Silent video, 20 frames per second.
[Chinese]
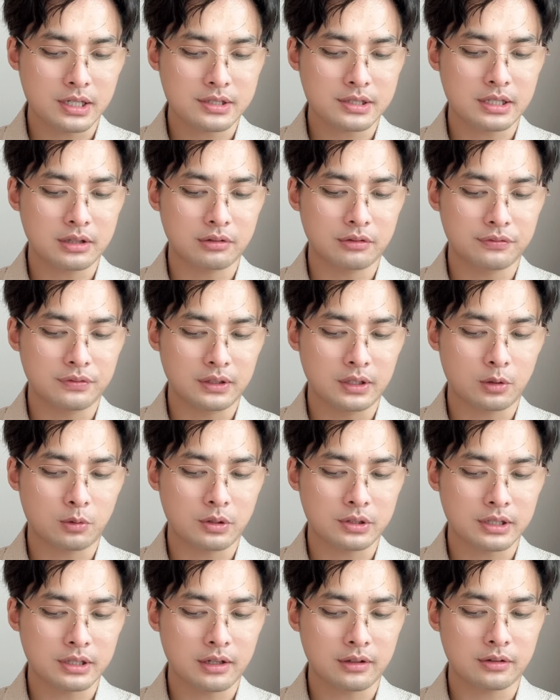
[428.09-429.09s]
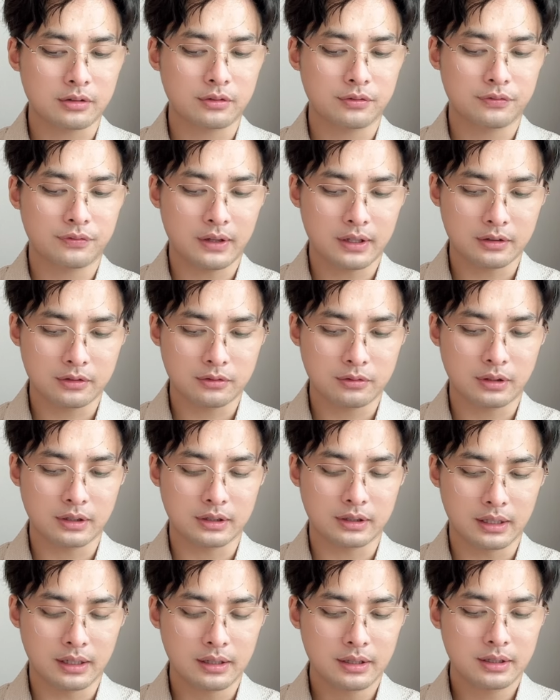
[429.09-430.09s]
煽动分裂国家犯罪
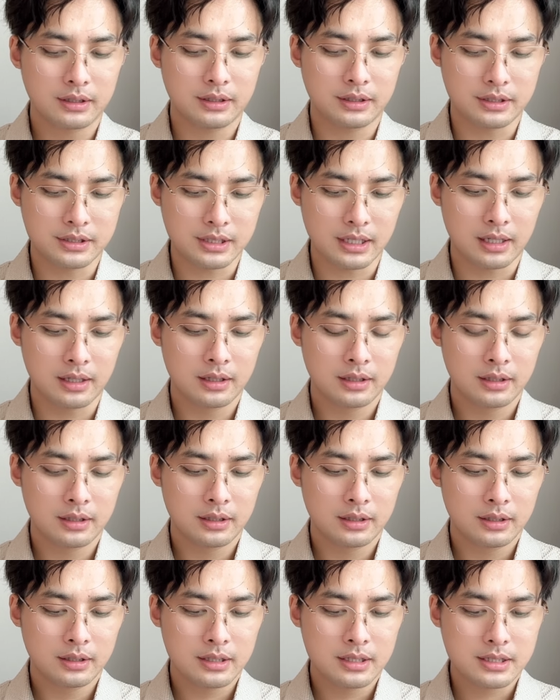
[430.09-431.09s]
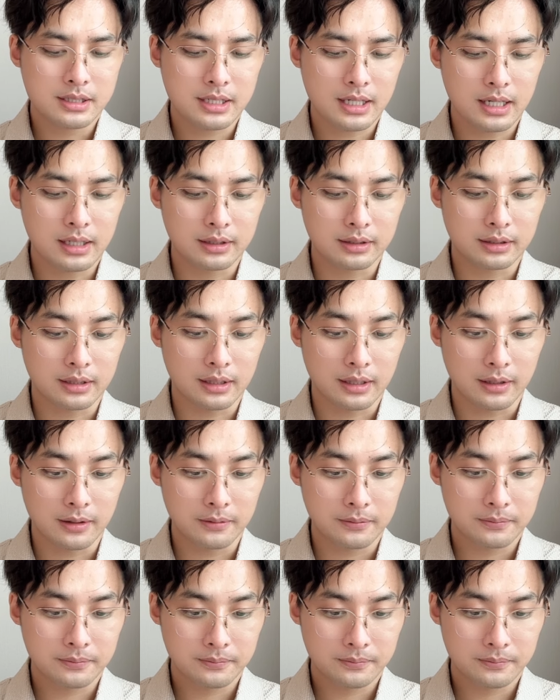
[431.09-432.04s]
的意见，这样的